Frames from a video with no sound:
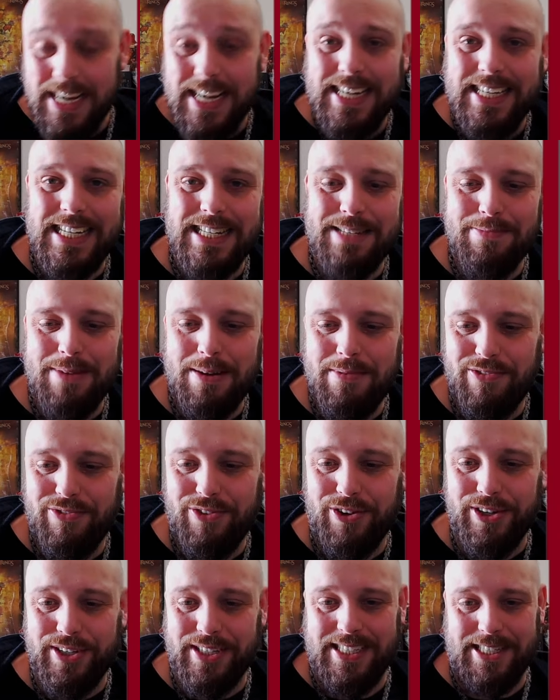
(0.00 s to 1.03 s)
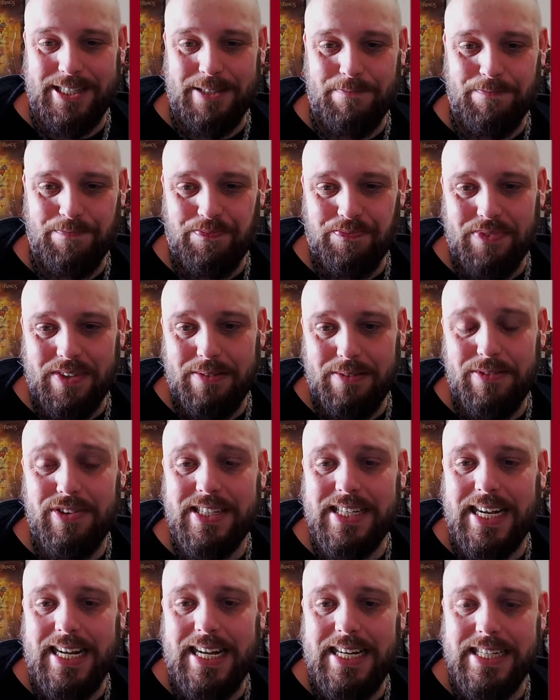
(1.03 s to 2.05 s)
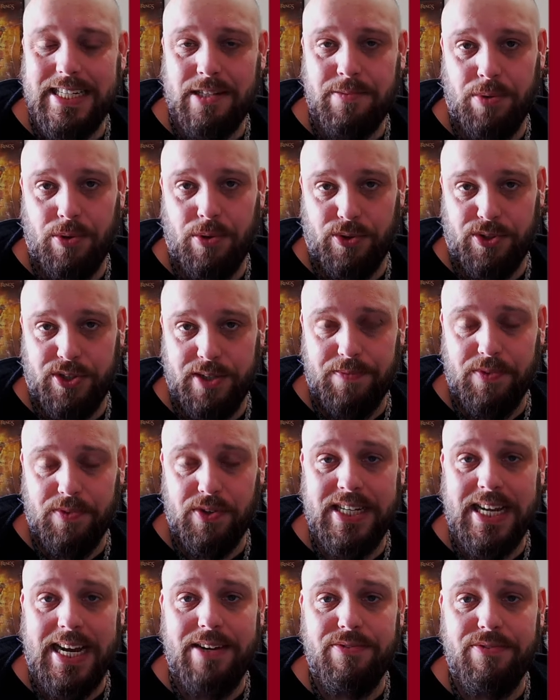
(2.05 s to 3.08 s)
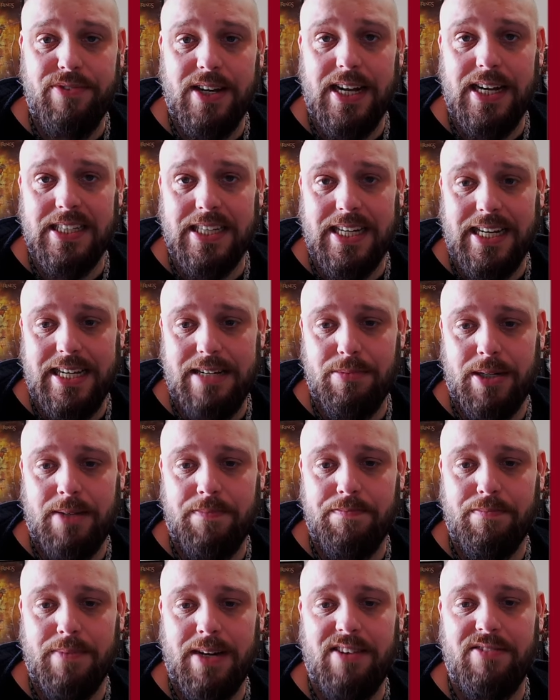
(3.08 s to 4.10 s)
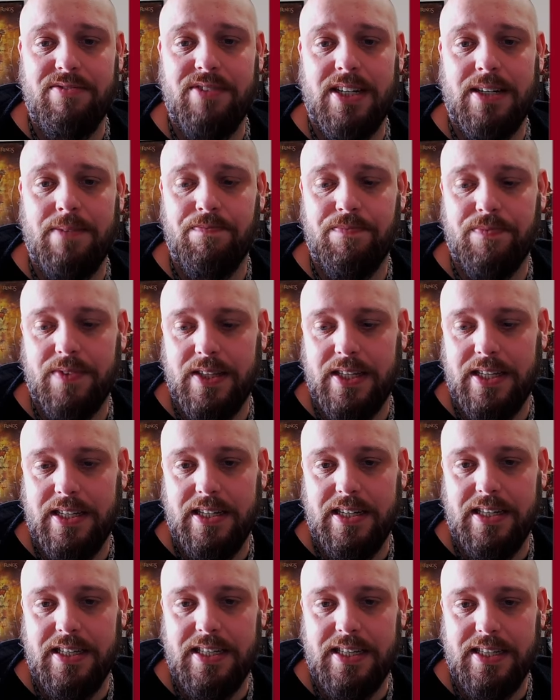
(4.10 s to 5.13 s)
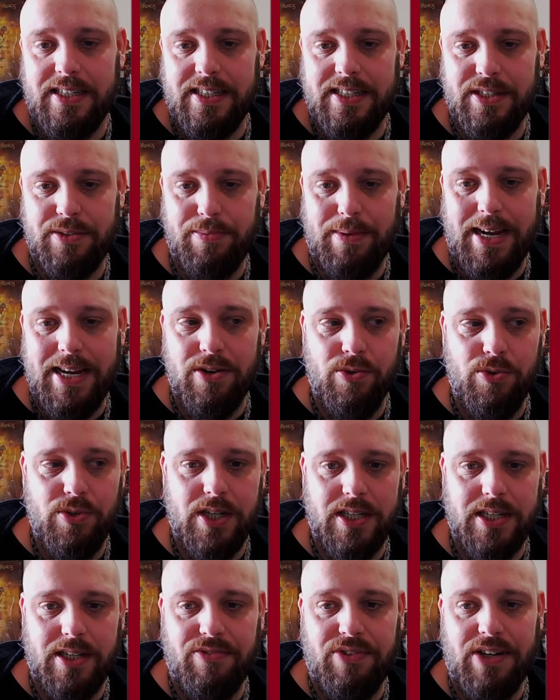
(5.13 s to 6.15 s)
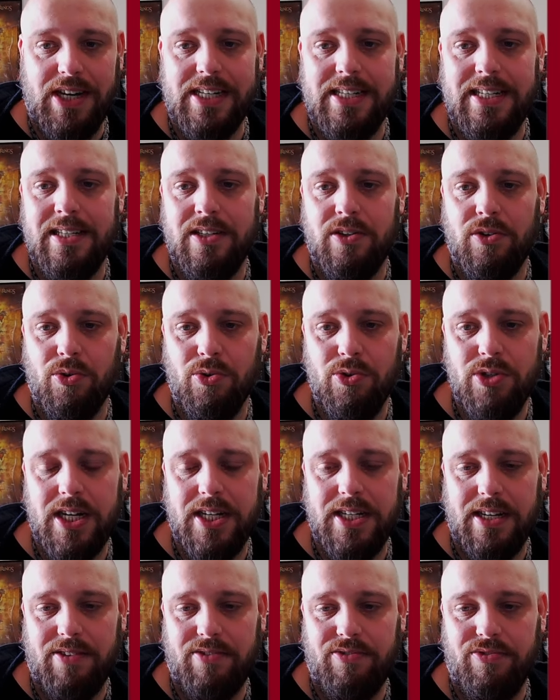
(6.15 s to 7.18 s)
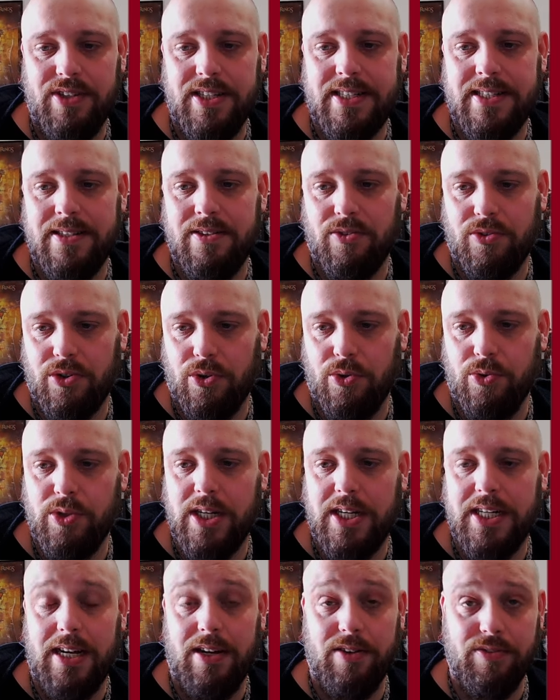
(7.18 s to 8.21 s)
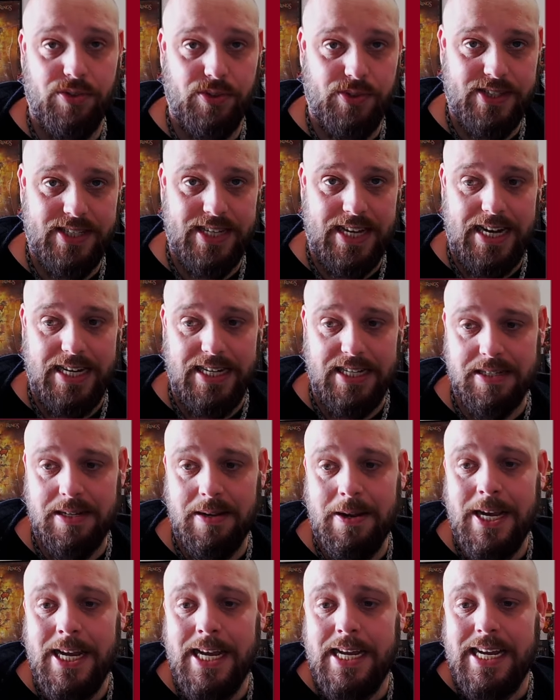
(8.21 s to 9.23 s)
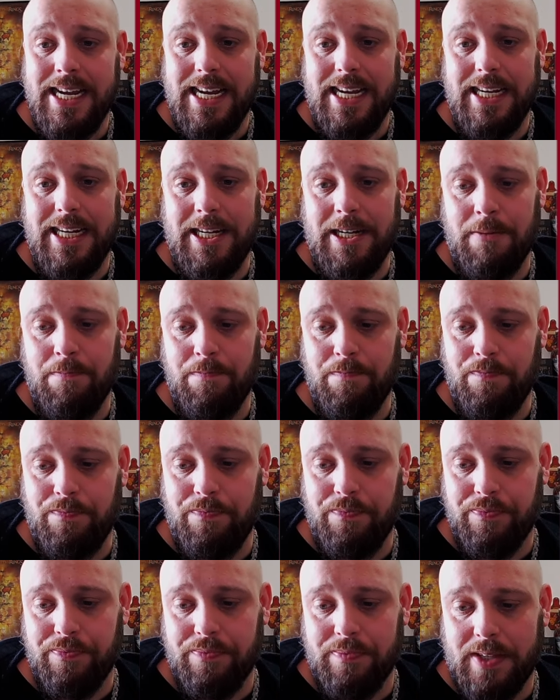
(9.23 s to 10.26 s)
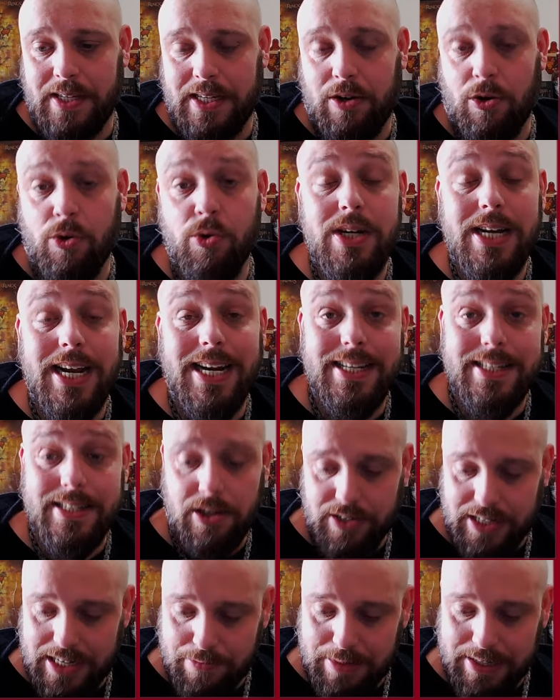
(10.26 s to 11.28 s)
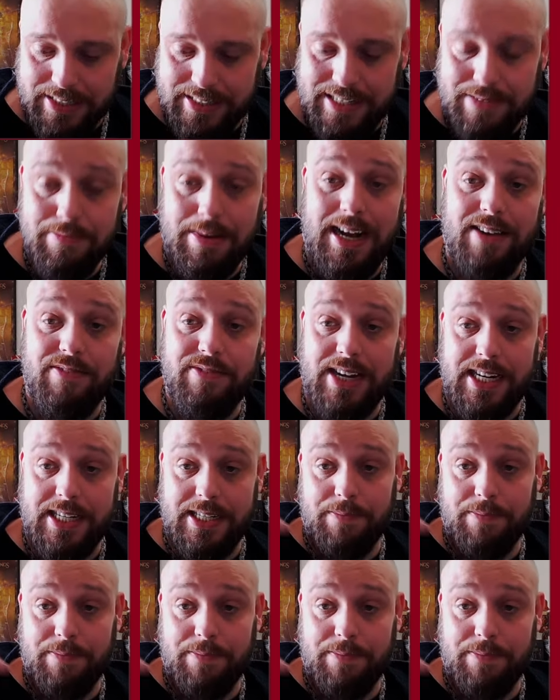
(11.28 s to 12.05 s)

jetzt machen wir folgendes. Wir verteilen jetzt Punkte. Und der Einfachheit halber machen wir 200 auf Handeln, 100 auf Wissen und 100 auf Soziales. Ähm, 100 ist auch der Maximalwert.